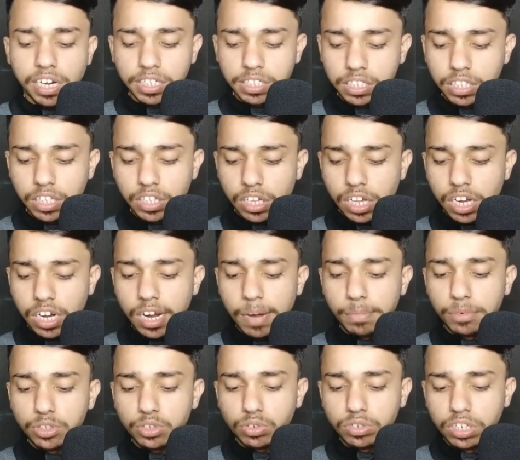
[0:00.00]
कर सकते हो अगर
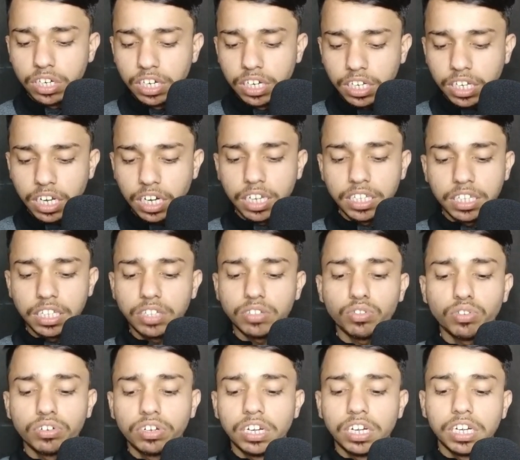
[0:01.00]
आप इसको डिलीट करना चाहते
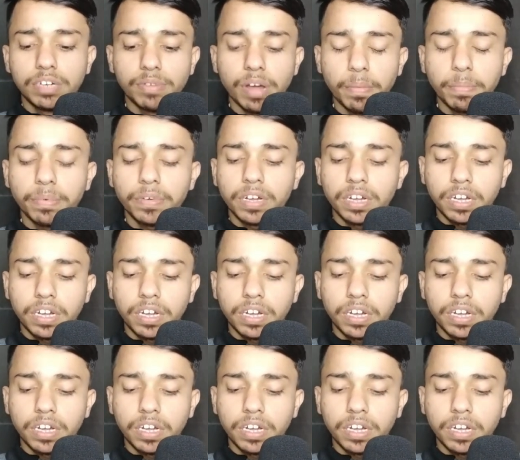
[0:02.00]
हो तो डिलीट भी आप